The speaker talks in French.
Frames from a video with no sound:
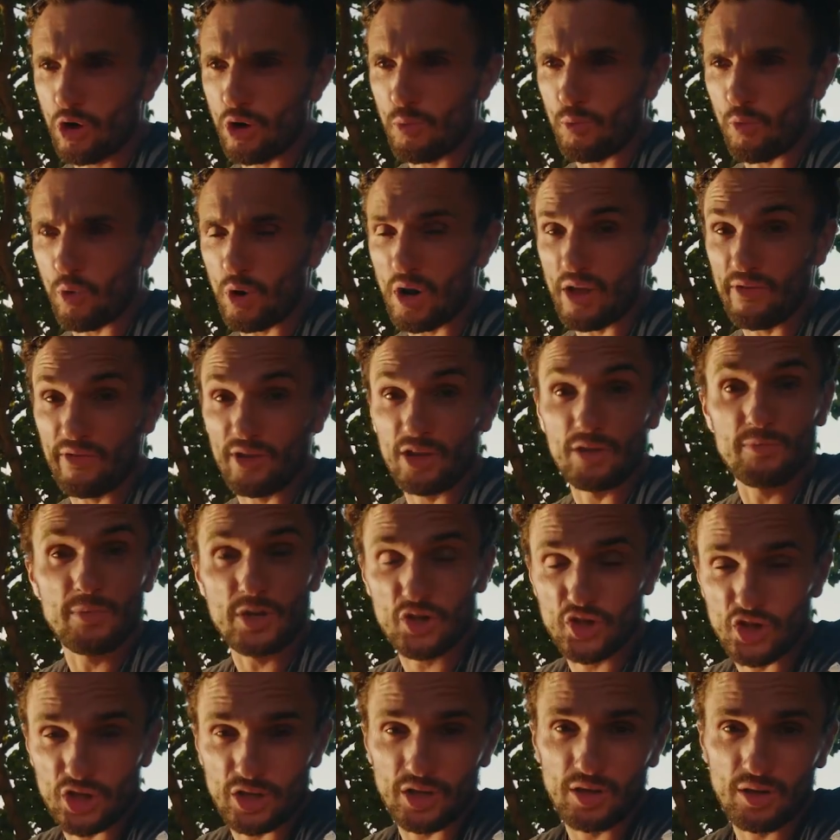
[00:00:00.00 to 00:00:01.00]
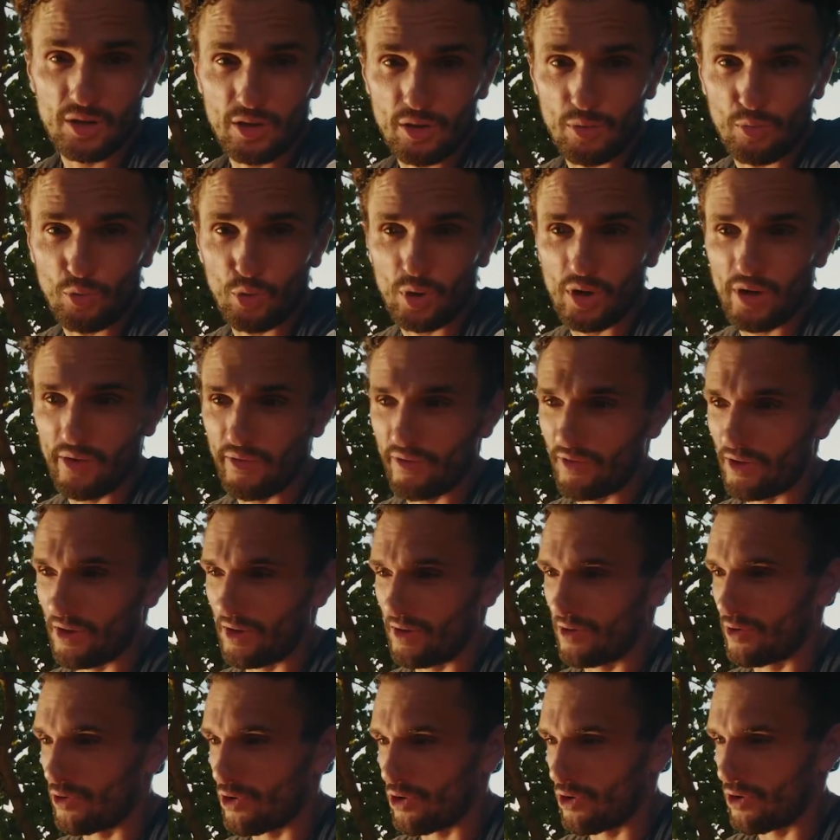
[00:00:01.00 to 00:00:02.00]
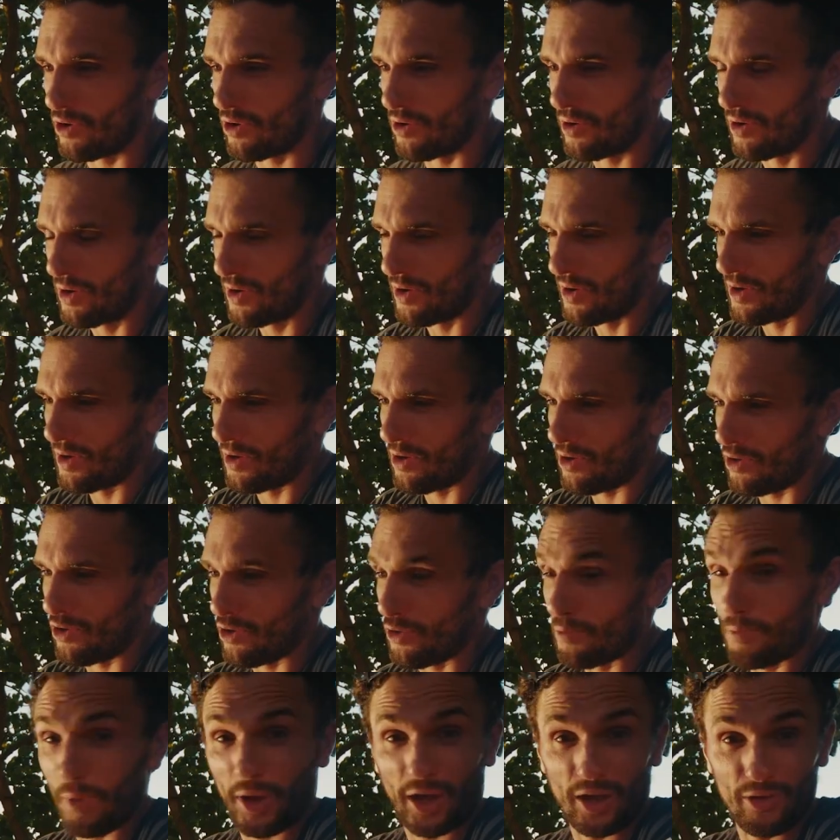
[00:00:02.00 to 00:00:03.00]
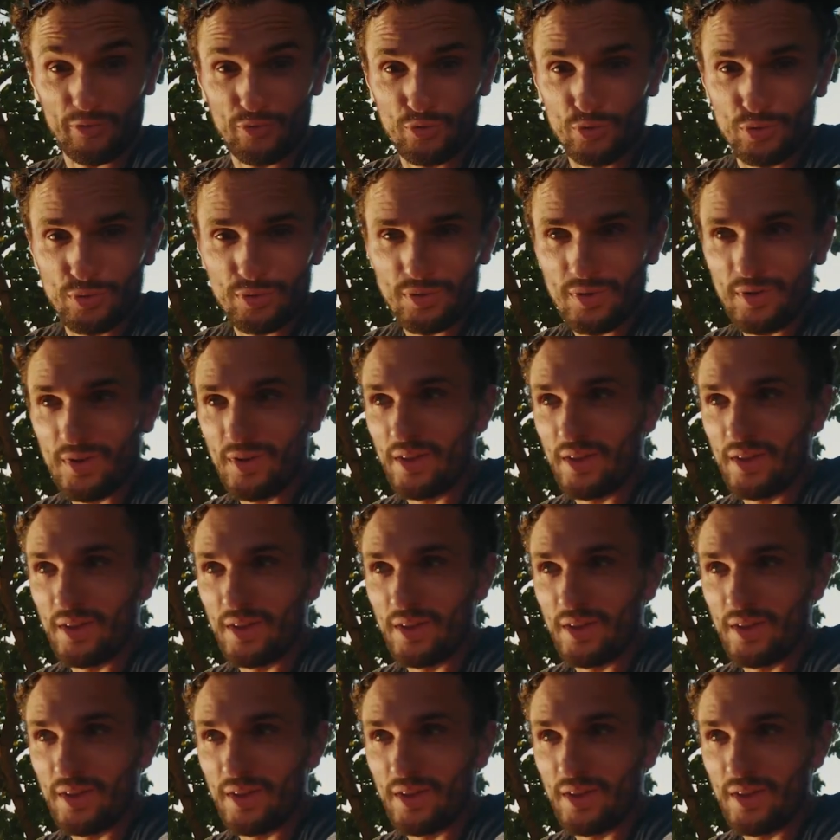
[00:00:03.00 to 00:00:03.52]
comme on l'avait imaginé, comme on l'avait euh, prévu.